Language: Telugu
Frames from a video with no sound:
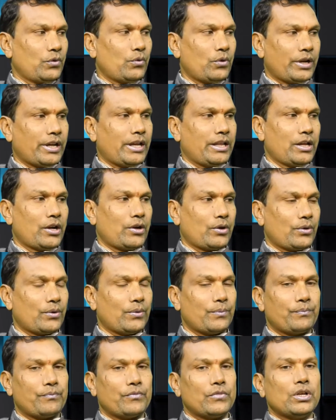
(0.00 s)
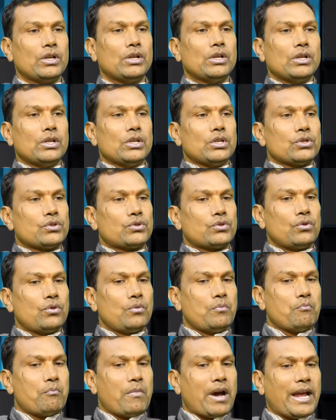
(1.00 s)
ఒకే దాంట్లో సో
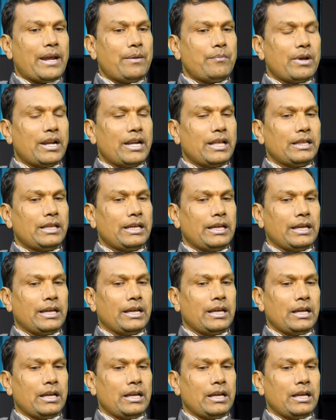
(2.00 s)
మైమ్ అనేది